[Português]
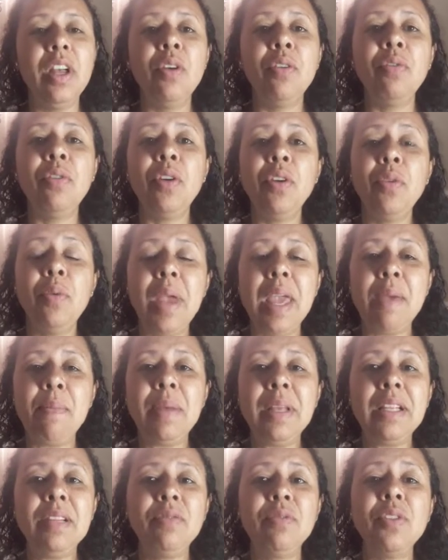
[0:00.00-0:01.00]
For
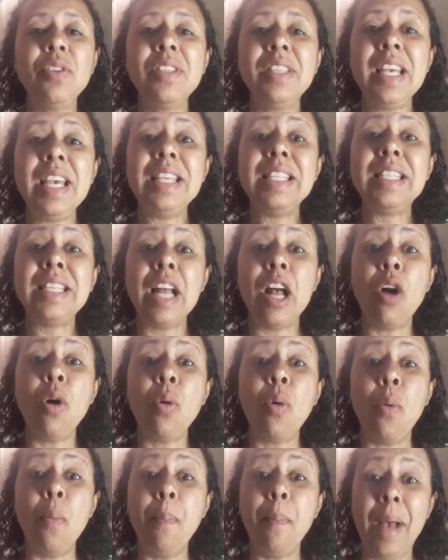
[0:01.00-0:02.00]
women, você está
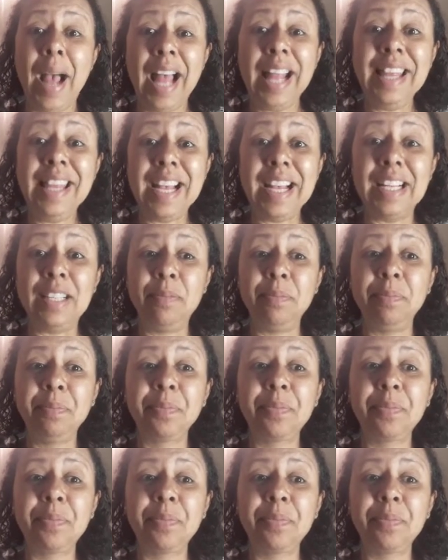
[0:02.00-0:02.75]
ocupada?